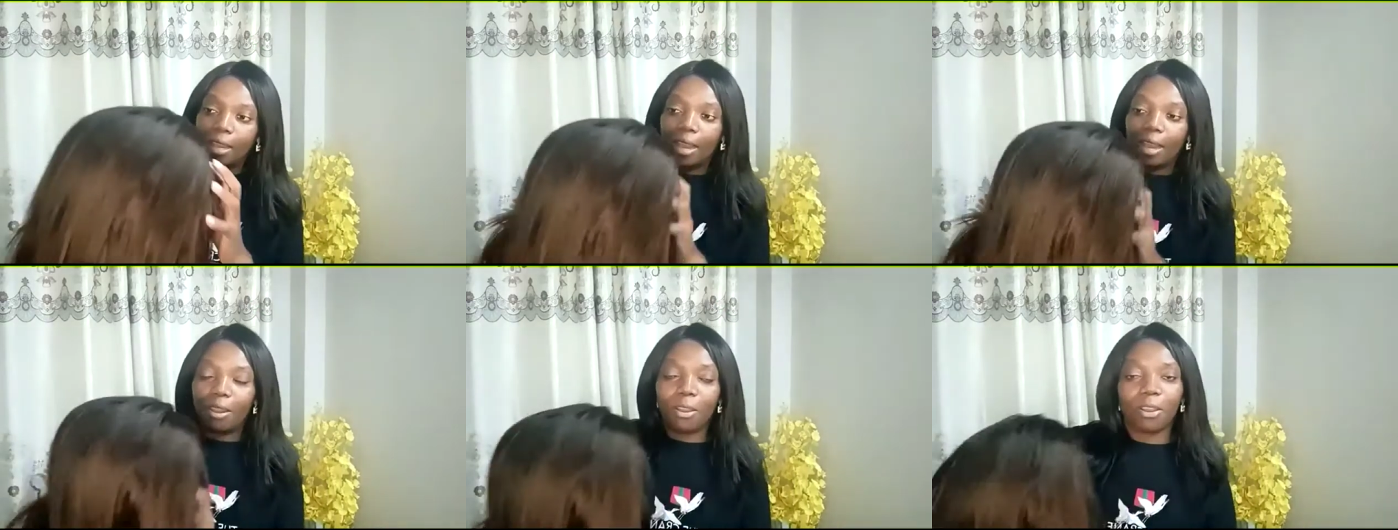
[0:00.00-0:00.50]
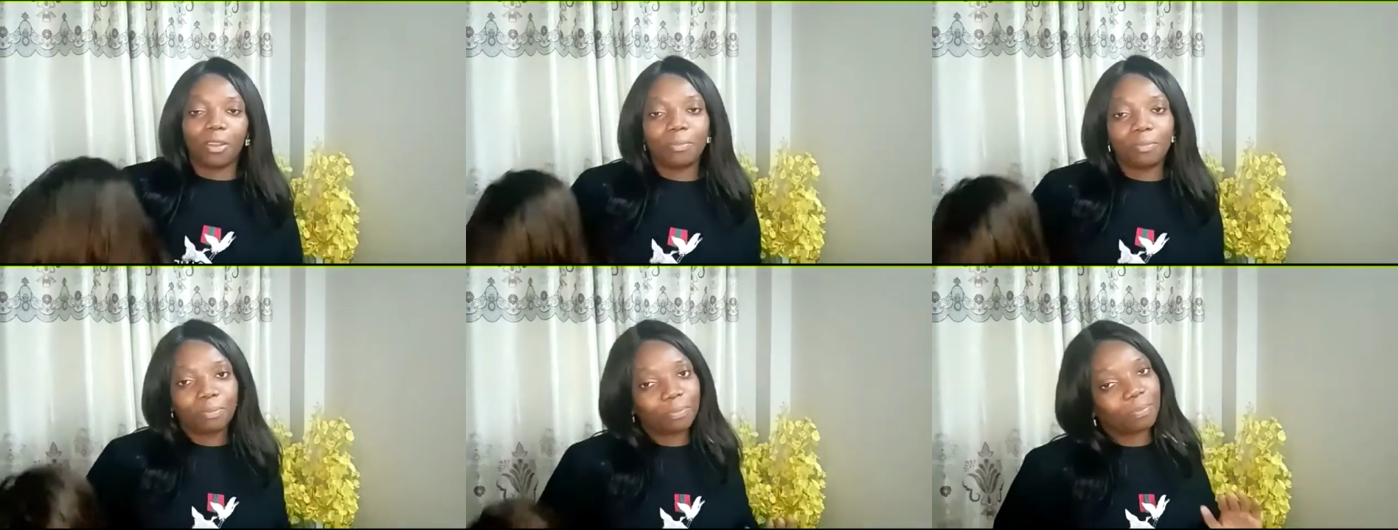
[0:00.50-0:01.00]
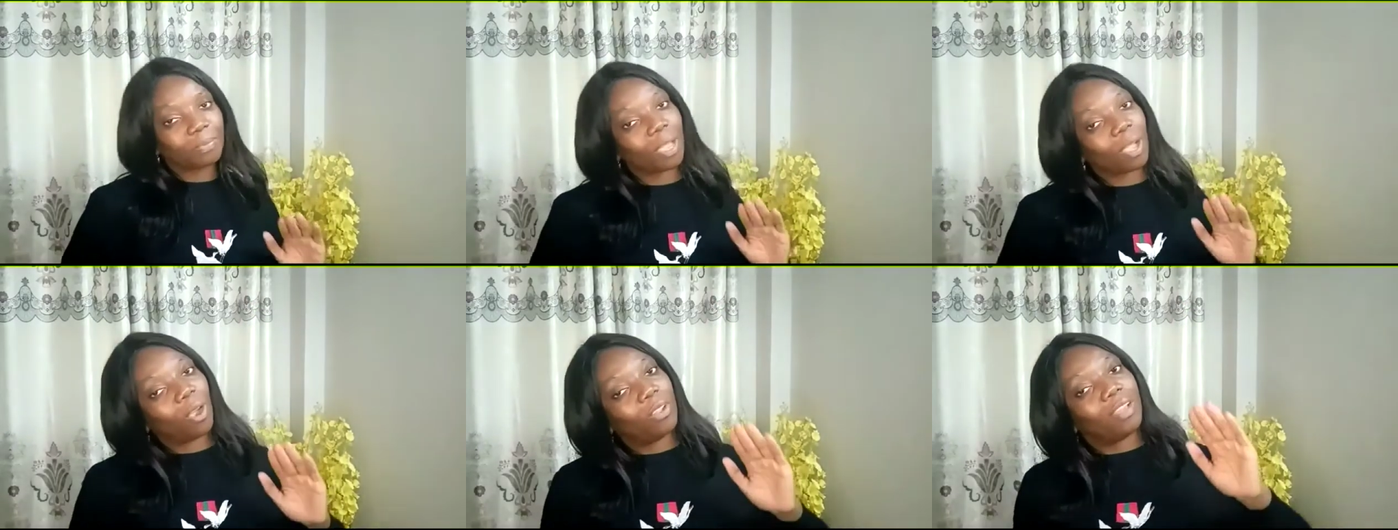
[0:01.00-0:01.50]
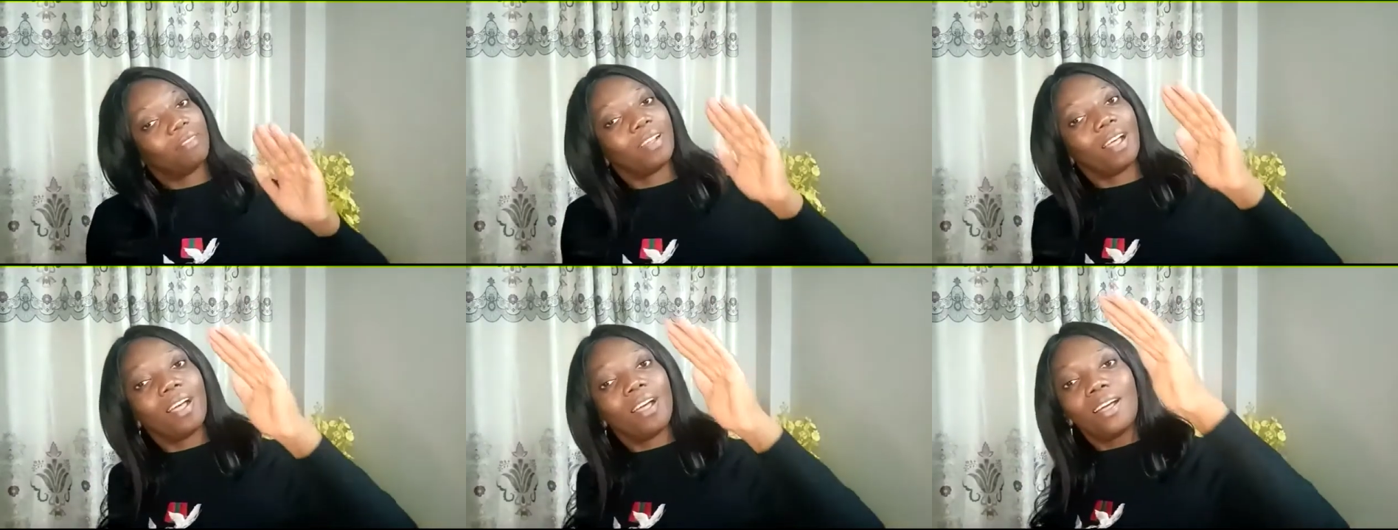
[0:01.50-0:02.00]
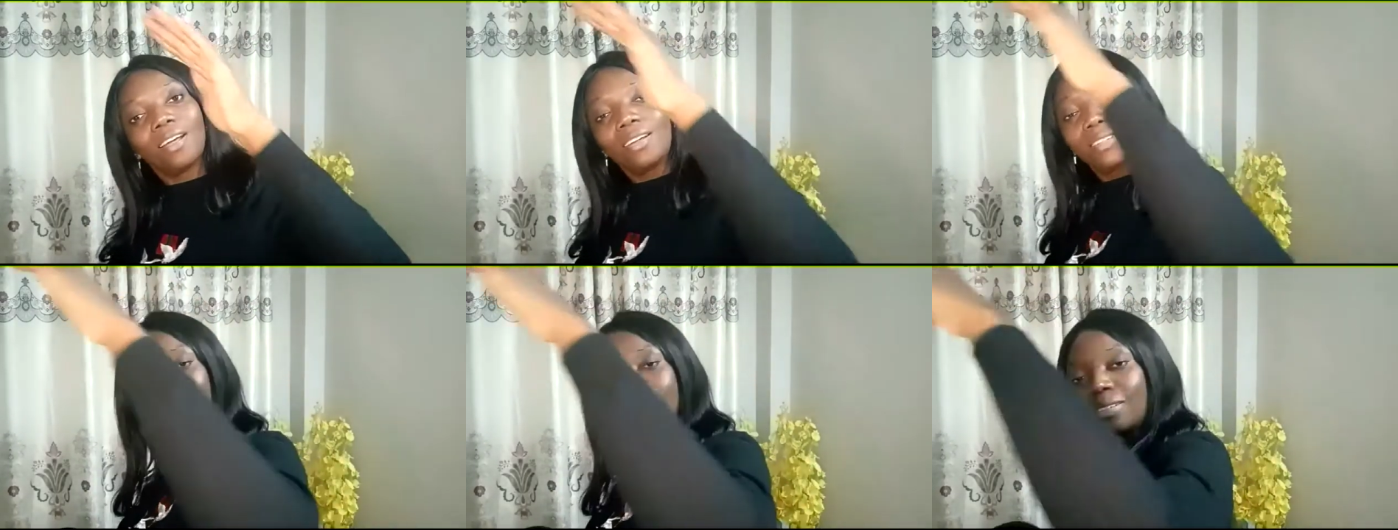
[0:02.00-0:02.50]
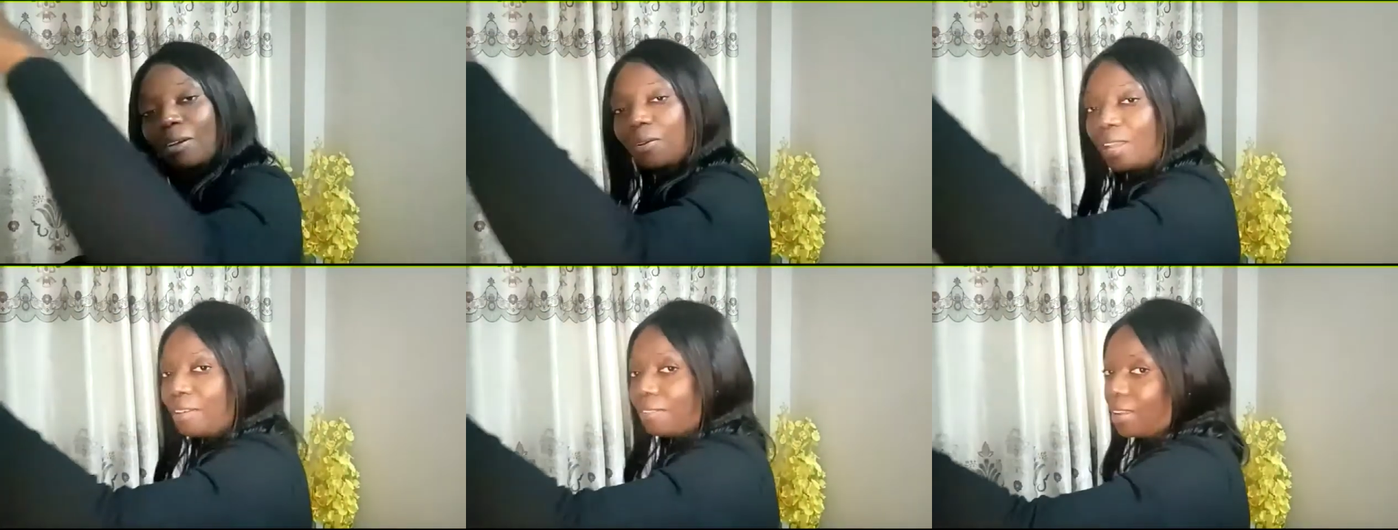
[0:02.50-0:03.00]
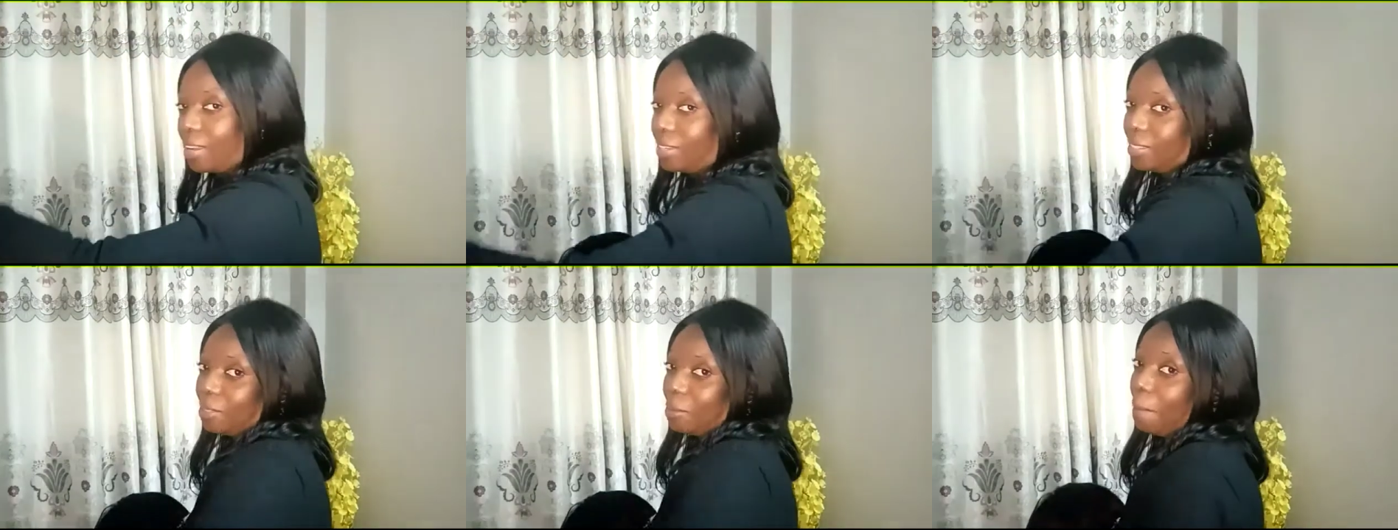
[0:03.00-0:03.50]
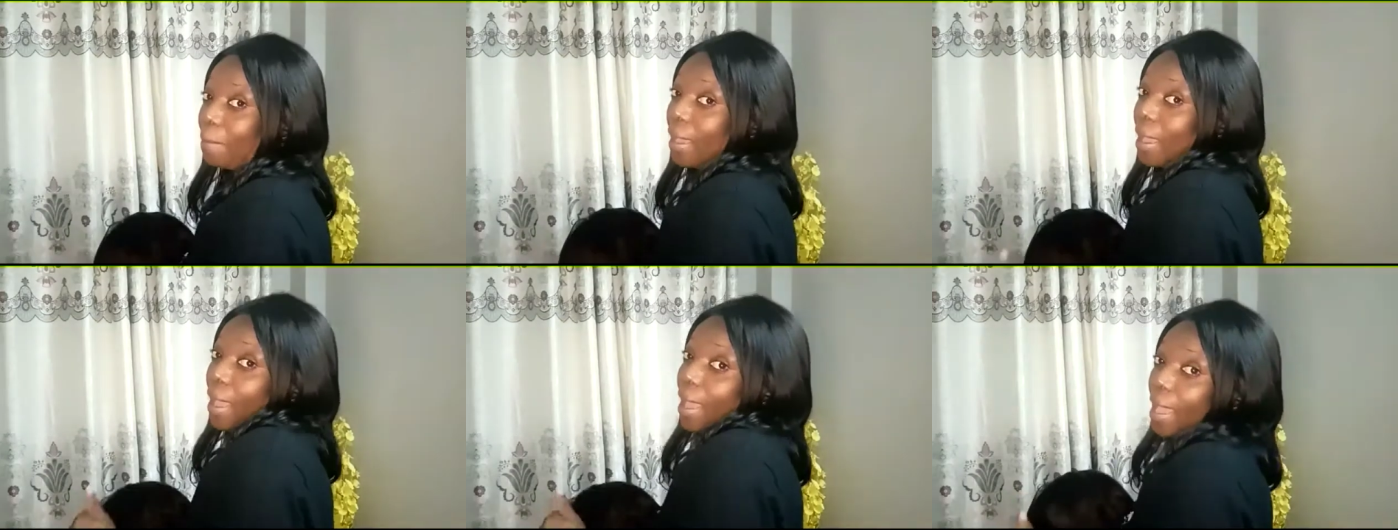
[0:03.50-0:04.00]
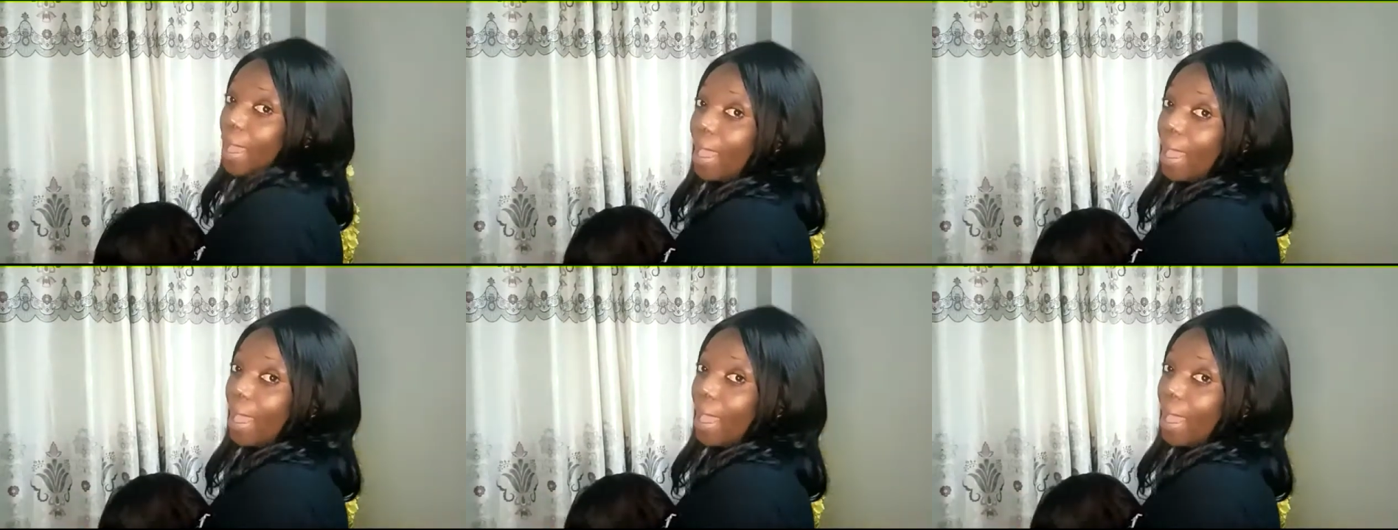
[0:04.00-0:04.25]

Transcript: Alors, on avance, on avance. Ah.